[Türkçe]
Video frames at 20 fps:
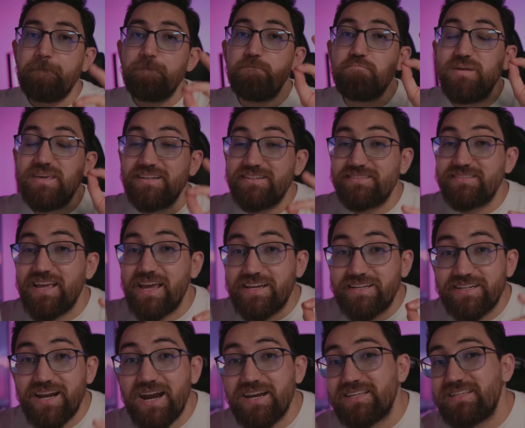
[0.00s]
bir
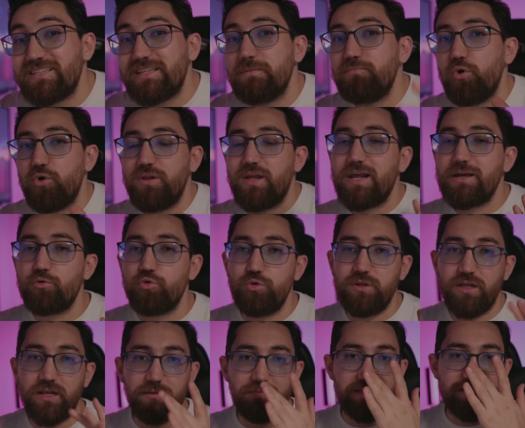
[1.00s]
tekrar kitabı olarak
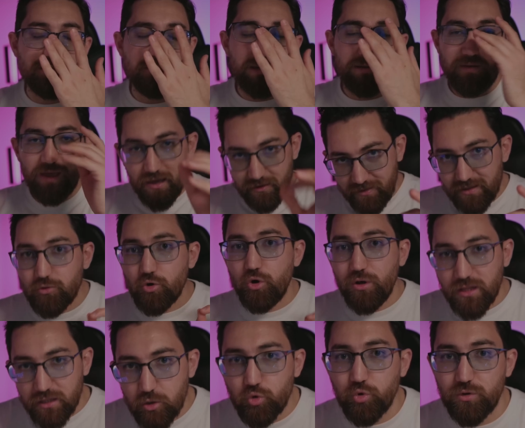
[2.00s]
kullanabilir miyim? Evet
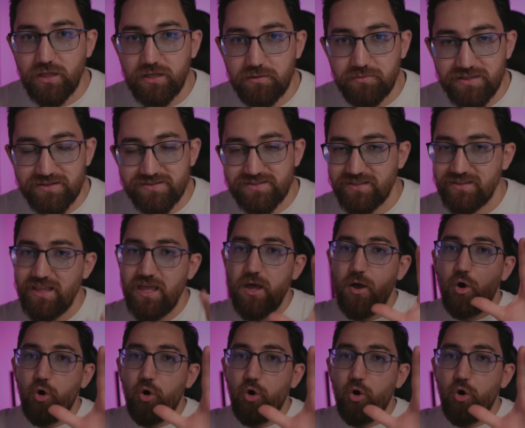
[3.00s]
öyle de kullanabilirsin.